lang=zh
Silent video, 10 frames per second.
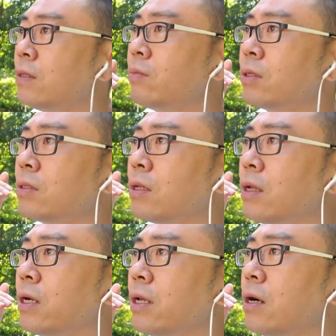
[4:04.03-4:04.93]
那么等
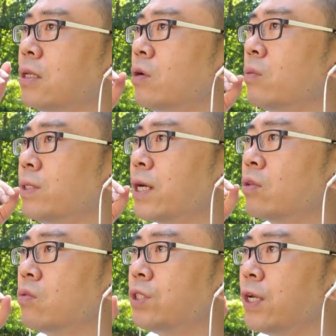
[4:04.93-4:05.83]
到零二年我们家
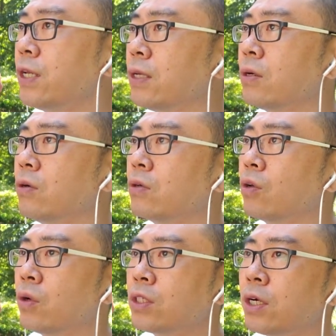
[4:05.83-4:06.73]
动迁了以后，
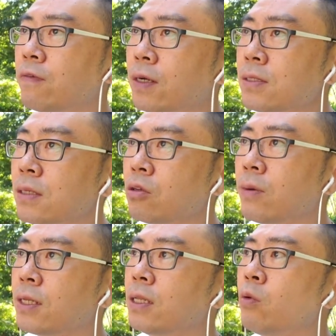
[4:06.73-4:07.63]
有了这个房子，对
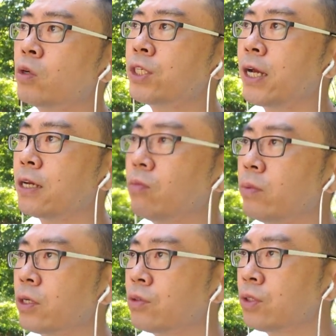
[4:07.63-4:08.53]
吧？那我下一个目
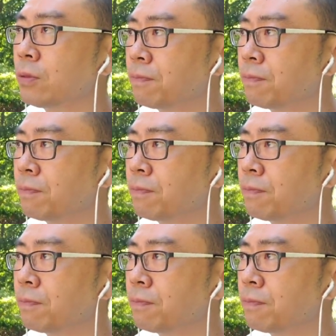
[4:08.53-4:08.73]
标就是